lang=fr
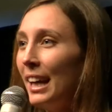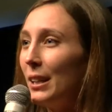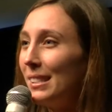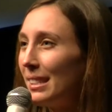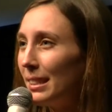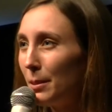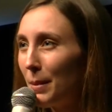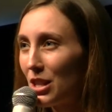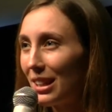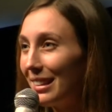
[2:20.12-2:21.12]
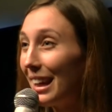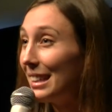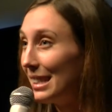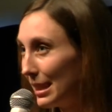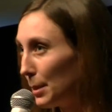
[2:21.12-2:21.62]
et de ces images internes
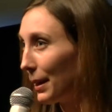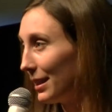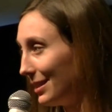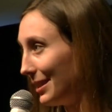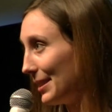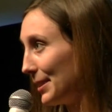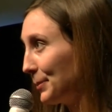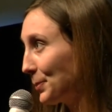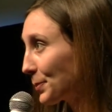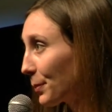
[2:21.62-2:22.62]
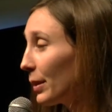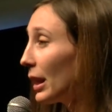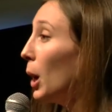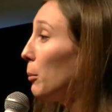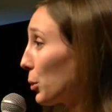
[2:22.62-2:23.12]
si précises.
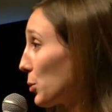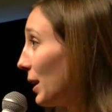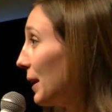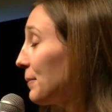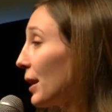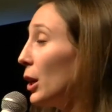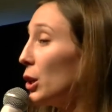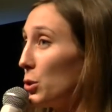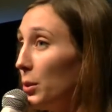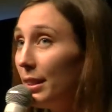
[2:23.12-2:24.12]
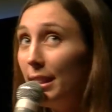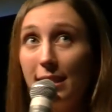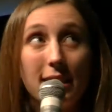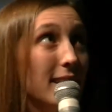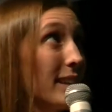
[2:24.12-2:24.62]
Pour cela,
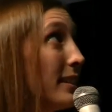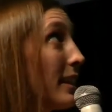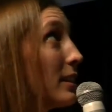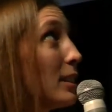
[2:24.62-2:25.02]
j'utilise des techniques